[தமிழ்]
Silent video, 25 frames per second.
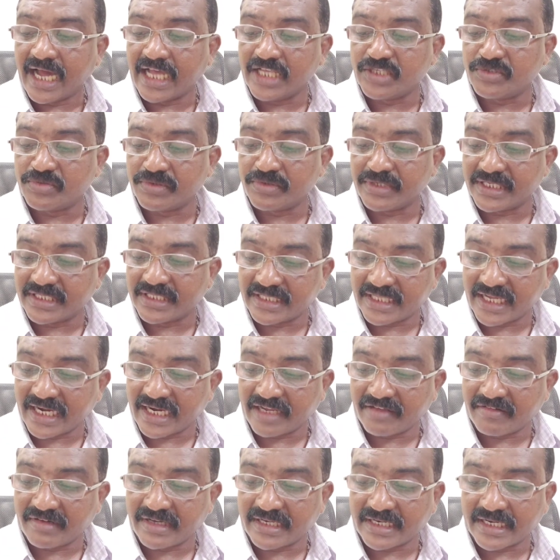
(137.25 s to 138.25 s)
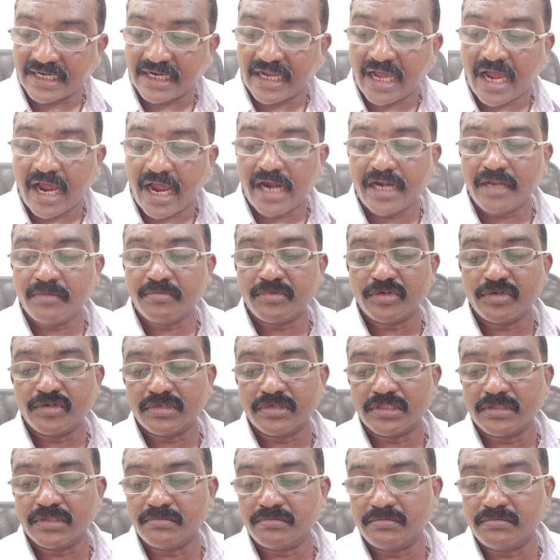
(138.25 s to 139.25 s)
ஐஸ்வர்யத்தை அடைவார்கள் ஆடி
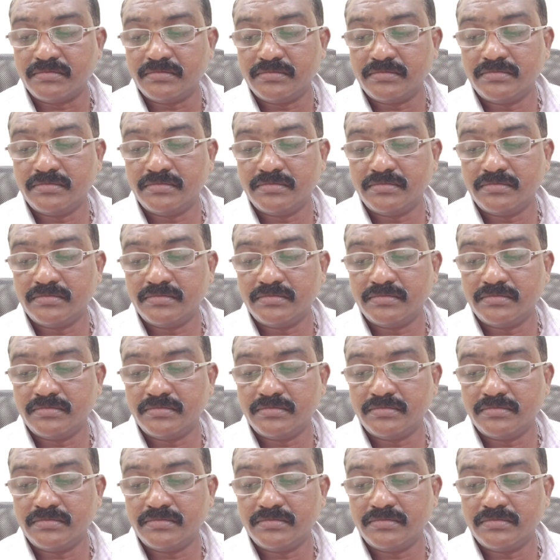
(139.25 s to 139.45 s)
முழுவதும்